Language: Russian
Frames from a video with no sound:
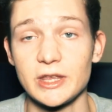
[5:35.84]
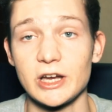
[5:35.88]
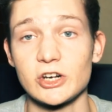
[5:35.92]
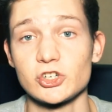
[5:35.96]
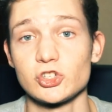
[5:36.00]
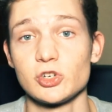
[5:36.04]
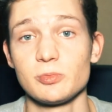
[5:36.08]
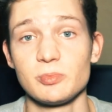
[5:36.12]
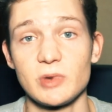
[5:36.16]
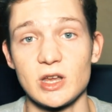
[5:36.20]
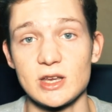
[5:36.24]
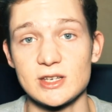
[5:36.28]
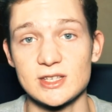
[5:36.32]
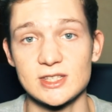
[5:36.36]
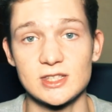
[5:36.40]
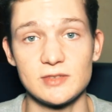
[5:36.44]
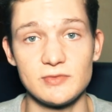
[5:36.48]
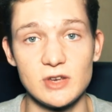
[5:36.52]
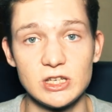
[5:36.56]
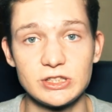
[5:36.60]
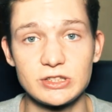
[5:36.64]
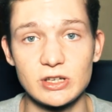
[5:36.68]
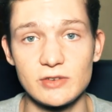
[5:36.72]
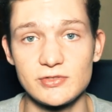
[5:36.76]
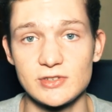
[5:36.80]
Также у меня есть
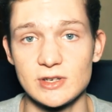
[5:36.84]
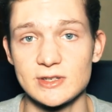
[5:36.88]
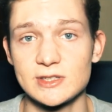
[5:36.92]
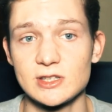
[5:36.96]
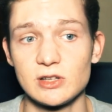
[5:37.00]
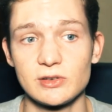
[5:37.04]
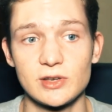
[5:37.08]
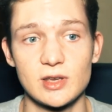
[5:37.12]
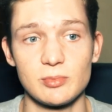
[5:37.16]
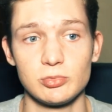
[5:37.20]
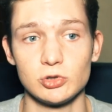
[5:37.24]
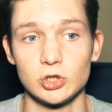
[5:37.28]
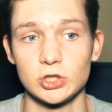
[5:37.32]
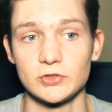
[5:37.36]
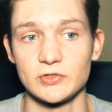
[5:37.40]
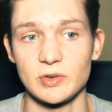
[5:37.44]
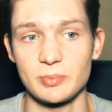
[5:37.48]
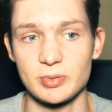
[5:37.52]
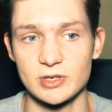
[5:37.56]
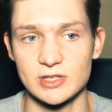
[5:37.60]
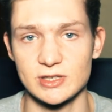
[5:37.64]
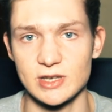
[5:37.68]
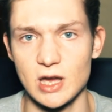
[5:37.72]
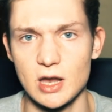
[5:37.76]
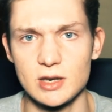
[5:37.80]
Твиттер, все ссылки будут в
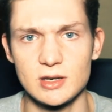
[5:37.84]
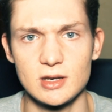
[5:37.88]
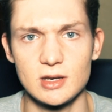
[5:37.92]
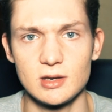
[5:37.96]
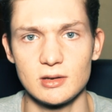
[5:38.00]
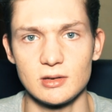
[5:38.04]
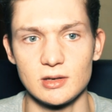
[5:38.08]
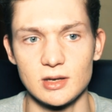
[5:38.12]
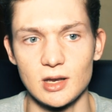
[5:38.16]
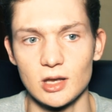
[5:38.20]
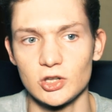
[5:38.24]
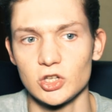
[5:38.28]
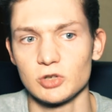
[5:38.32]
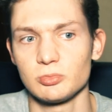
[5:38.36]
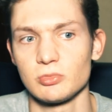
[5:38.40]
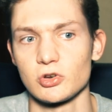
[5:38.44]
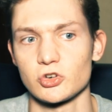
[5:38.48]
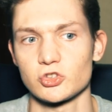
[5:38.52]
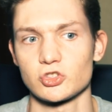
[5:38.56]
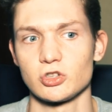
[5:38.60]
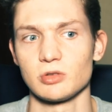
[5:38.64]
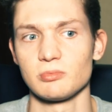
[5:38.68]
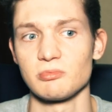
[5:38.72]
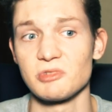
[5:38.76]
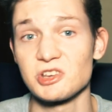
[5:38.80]
описании, я
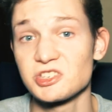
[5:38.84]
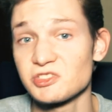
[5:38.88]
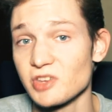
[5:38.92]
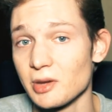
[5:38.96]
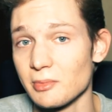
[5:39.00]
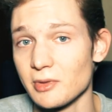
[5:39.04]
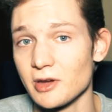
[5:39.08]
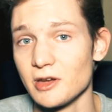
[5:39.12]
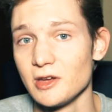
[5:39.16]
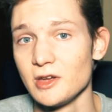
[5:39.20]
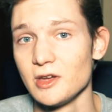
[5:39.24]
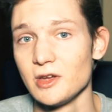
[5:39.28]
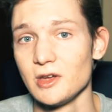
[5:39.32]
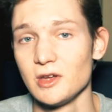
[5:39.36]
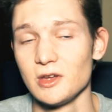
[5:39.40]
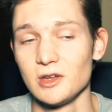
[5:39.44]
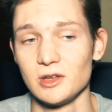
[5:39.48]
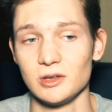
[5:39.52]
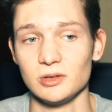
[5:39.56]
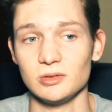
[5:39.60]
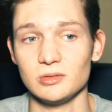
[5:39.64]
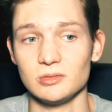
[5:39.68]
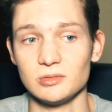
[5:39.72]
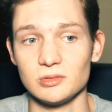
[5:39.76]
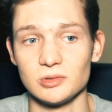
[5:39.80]
думаю, что мы с вами,
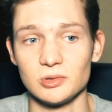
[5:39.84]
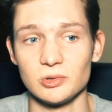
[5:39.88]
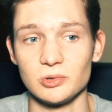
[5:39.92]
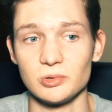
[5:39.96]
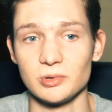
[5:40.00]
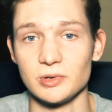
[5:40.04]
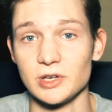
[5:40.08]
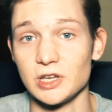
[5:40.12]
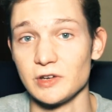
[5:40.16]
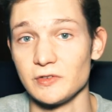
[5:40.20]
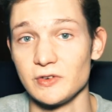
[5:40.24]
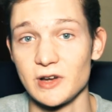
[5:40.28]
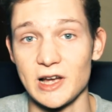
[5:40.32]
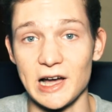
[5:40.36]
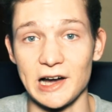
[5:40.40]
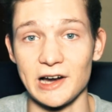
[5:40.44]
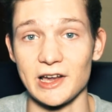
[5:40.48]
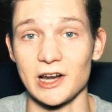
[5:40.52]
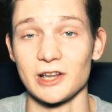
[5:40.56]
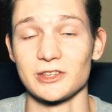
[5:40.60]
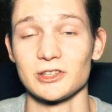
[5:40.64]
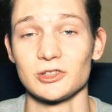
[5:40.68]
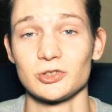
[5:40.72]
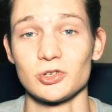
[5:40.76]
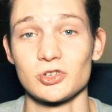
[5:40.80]
ну и вы
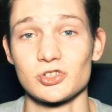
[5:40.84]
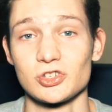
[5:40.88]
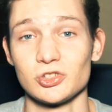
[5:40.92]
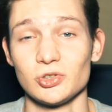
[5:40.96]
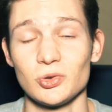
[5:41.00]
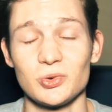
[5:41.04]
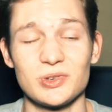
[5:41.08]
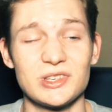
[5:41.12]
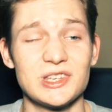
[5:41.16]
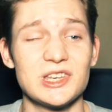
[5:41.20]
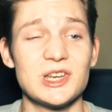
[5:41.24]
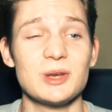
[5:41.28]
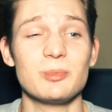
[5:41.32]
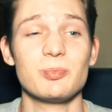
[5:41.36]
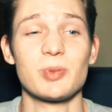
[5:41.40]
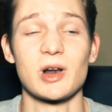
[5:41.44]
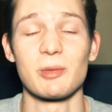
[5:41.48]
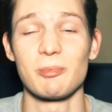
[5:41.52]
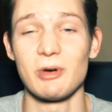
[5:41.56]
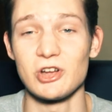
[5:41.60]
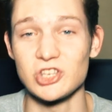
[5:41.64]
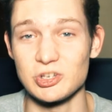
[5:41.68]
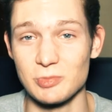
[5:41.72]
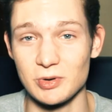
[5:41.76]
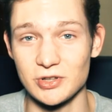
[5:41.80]
конкретно тоже, ну не
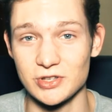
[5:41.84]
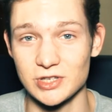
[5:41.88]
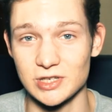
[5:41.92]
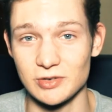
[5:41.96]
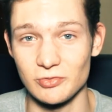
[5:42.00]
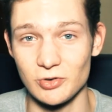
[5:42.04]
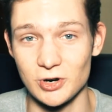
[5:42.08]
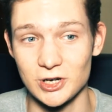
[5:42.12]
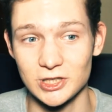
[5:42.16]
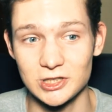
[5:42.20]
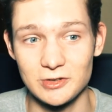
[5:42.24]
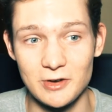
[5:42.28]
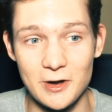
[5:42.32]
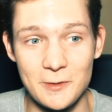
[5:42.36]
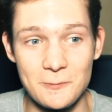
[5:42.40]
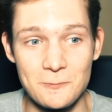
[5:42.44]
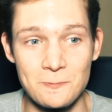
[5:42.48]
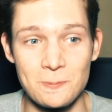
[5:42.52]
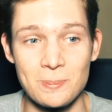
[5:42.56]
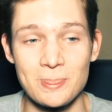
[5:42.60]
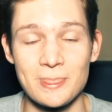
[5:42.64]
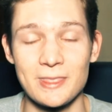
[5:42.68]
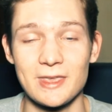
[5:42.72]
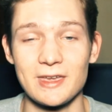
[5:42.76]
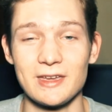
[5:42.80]
пропадем от всего этого,
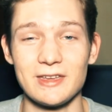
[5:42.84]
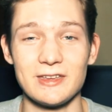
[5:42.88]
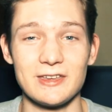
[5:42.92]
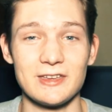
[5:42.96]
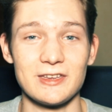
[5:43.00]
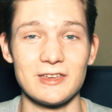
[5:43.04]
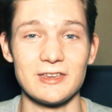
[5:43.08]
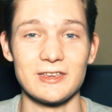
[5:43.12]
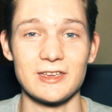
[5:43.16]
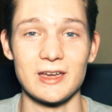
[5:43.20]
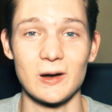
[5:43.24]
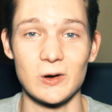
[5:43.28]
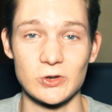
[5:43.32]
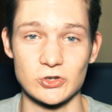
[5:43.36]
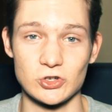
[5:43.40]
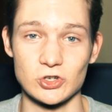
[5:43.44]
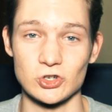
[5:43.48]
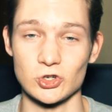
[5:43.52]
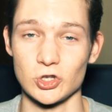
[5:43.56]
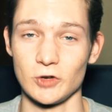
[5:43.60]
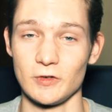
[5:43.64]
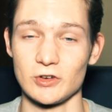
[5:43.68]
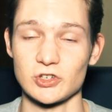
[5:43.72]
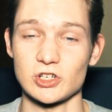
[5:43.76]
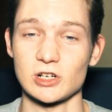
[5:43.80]
и я
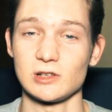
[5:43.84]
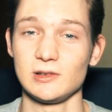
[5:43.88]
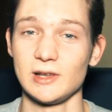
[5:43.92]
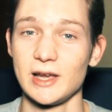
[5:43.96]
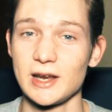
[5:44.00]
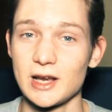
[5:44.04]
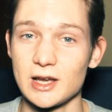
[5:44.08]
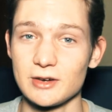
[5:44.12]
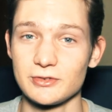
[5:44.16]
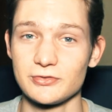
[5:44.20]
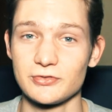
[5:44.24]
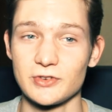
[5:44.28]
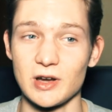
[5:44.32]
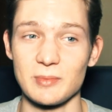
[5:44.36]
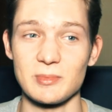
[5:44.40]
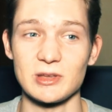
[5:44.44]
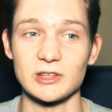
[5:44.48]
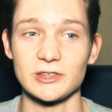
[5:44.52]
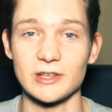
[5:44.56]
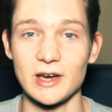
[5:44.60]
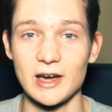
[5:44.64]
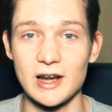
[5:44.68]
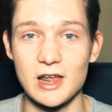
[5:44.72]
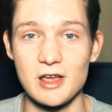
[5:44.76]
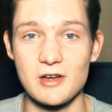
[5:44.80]
очень жду ваших лайков,
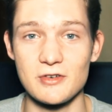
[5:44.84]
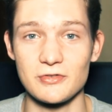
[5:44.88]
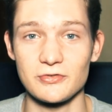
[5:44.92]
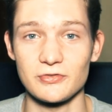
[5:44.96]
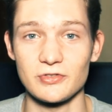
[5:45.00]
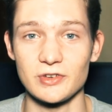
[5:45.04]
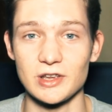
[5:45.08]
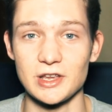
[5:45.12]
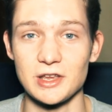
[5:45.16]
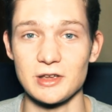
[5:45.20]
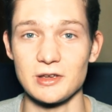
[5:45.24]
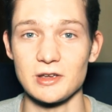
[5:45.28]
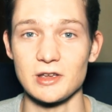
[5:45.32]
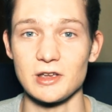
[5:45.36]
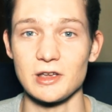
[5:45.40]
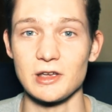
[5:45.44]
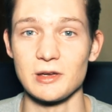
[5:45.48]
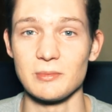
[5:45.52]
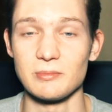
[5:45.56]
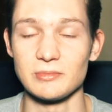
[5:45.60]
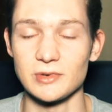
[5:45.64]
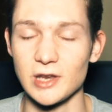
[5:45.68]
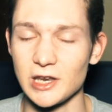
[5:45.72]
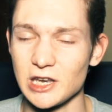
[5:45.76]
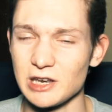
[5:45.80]
комментариев
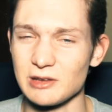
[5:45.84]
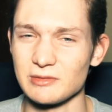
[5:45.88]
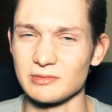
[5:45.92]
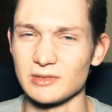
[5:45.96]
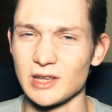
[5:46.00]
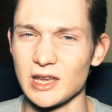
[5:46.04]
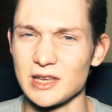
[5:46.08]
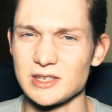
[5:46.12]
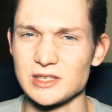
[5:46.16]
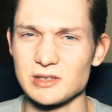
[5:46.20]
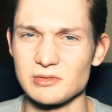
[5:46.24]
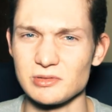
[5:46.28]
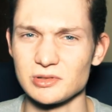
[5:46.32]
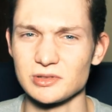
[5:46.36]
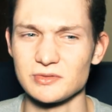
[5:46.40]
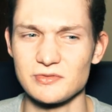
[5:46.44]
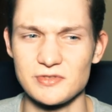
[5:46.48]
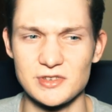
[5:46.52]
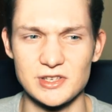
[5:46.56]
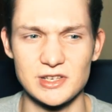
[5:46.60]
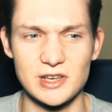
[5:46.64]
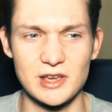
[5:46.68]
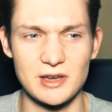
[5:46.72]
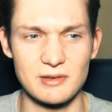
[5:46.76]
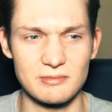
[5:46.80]
и мнений на эти вот
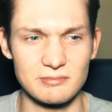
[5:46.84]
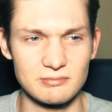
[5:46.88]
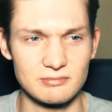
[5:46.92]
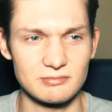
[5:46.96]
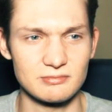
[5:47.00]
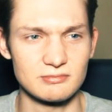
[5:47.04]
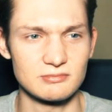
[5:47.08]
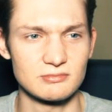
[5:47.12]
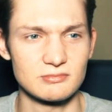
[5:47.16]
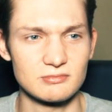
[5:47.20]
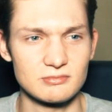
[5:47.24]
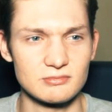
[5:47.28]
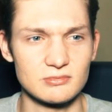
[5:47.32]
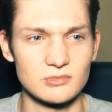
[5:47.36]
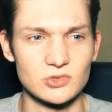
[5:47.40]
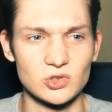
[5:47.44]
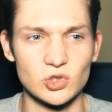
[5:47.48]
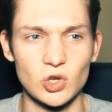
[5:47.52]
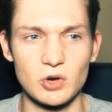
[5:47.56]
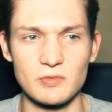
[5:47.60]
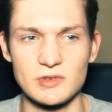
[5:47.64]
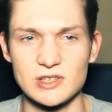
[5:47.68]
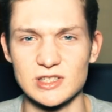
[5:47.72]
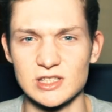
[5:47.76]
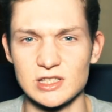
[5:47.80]
все
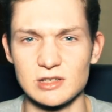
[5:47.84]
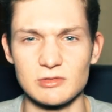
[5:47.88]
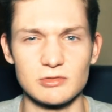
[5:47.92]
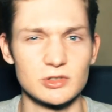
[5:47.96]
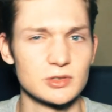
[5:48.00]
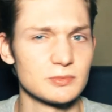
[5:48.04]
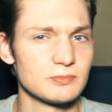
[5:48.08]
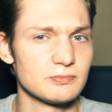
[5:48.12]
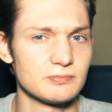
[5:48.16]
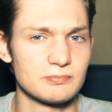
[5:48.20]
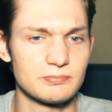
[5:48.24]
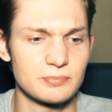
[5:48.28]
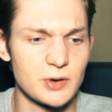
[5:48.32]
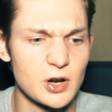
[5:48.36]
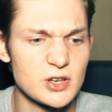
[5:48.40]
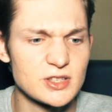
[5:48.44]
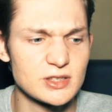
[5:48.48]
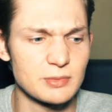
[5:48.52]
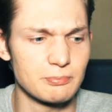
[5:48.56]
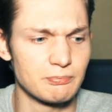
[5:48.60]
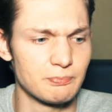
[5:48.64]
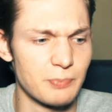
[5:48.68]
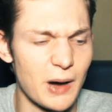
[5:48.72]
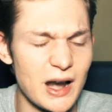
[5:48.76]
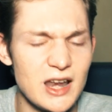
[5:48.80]
новости. Вот
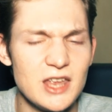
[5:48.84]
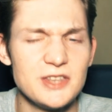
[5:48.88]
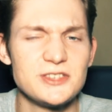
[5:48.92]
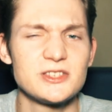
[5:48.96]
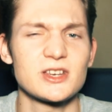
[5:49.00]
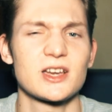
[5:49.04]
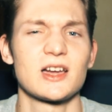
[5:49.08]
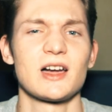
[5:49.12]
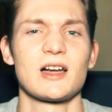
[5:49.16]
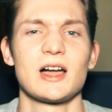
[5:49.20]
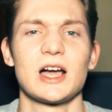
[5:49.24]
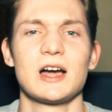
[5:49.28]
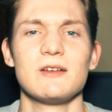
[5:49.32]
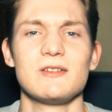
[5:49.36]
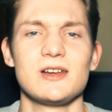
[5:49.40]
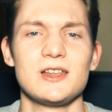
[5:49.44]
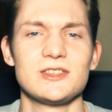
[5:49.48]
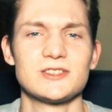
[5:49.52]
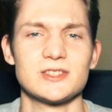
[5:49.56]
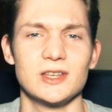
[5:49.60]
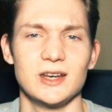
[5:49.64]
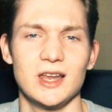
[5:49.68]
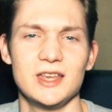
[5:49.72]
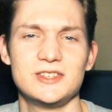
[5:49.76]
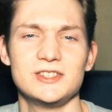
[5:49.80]
просто политика, как
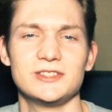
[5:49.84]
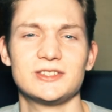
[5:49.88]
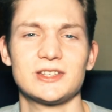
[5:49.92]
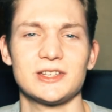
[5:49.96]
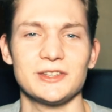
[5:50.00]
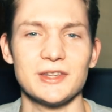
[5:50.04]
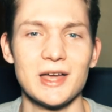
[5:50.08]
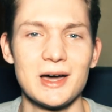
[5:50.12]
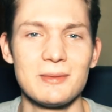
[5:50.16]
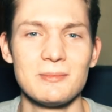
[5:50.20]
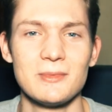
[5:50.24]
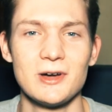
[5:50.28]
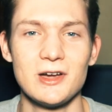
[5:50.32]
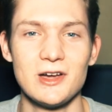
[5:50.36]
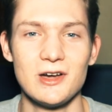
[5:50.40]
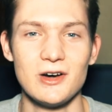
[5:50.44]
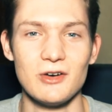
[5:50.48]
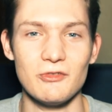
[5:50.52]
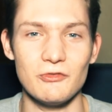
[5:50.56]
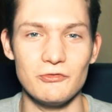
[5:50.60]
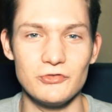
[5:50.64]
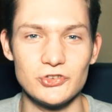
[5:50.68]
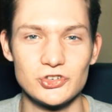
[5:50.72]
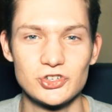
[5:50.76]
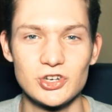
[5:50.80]
говорится, лезет к нам
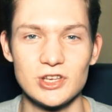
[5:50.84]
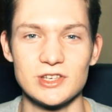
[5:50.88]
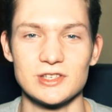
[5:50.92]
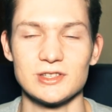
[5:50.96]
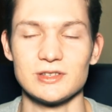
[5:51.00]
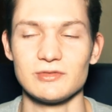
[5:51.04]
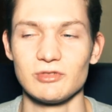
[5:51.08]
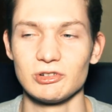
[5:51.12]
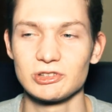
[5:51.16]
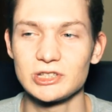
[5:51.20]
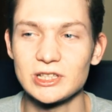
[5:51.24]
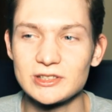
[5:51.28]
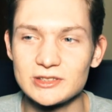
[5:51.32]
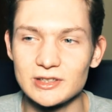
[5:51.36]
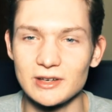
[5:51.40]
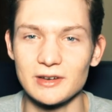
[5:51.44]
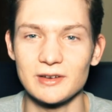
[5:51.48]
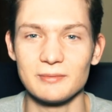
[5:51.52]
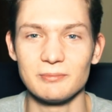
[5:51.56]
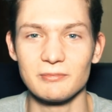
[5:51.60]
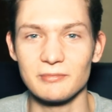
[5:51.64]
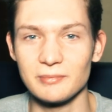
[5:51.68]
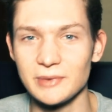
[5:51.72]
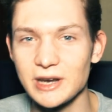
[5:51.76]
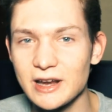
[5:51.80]
в жизнь. Вот
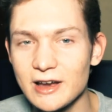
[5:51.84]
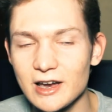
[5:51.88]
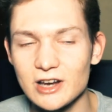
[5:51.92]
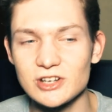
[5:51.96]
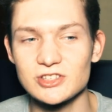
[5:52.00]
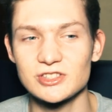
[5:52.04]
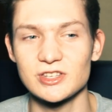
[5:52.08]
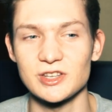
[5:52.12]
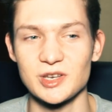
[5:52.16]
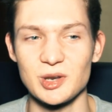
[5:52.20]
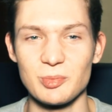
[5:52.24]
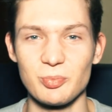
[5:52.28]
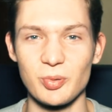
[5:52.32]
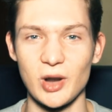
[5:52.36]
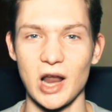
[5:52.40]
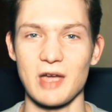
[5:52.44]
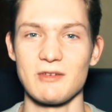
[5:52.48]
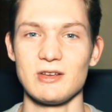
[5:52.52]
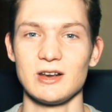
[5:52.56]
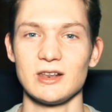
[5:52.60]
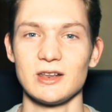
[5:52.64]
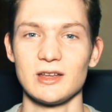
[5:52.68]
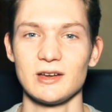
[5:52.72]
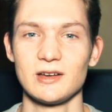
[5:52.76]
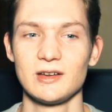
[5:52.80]
это, мне кажется,
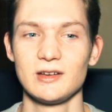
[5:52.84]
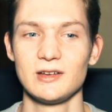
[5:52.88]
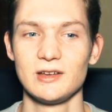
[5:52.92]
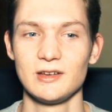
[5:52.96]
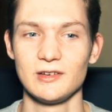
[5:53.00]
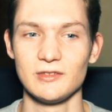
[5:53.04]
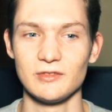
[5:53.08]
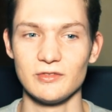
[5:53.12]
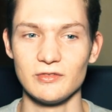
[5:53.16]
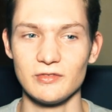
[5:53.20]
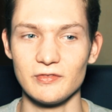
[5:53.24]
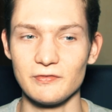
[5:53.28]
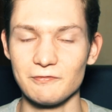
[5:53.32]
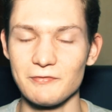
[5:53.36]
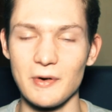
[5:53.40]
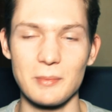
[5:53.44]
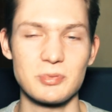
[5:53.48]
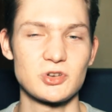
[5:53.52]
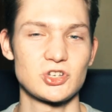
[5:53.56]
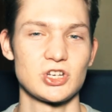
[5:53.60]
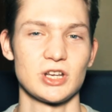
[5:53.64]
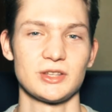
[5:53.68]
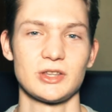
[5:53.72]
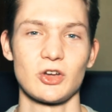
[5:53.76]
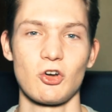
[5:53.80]
неправильно.
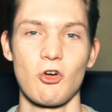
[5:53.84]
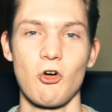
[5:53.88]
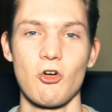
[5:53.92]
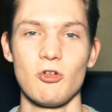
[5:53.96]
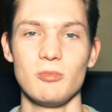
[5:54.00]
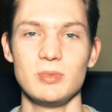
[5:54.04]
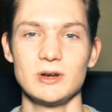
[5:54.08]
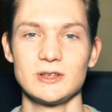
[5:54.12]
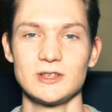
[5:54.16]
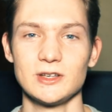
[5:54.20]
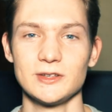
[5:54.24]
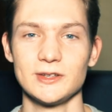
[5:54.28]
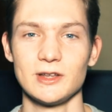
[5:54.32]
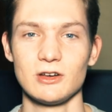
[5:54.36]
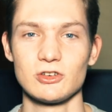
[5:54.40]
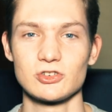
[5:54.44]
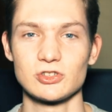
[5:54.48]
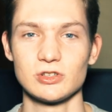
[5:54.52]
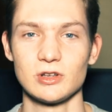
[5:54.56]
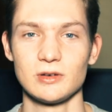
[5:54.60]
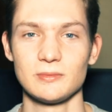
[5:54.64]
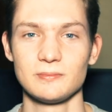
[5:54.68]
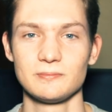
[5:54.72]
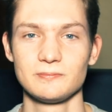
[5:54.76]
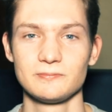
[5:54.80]
Вообще такого быть не
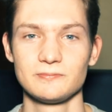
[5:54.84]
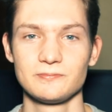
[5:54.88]
должно.